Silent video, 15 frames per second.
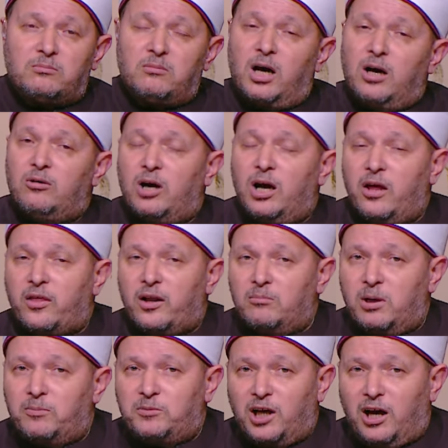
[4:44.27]
ما هو هذا
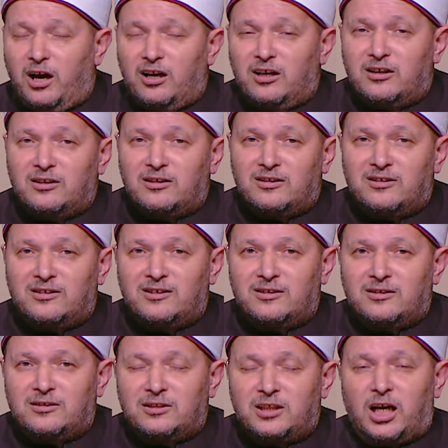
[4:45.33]
المبدا
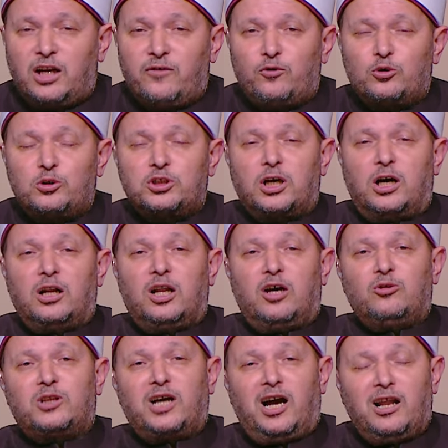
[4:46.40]
نعرفه ان شاء
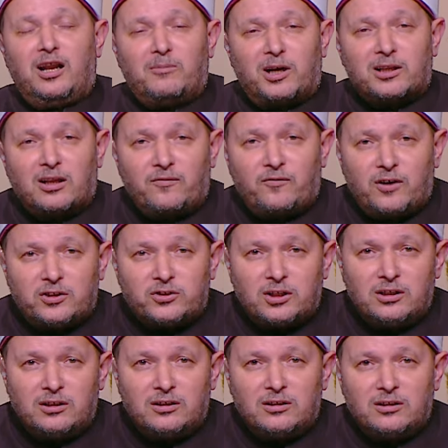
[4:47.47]
الله تعالى بعد
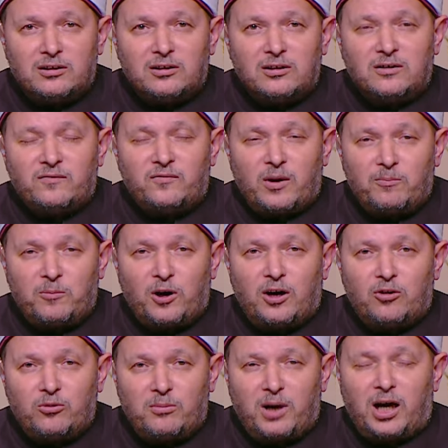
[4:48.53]
الفاصل
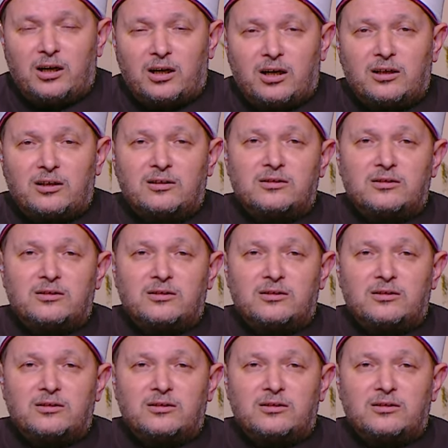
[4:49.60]
فابقوا معنا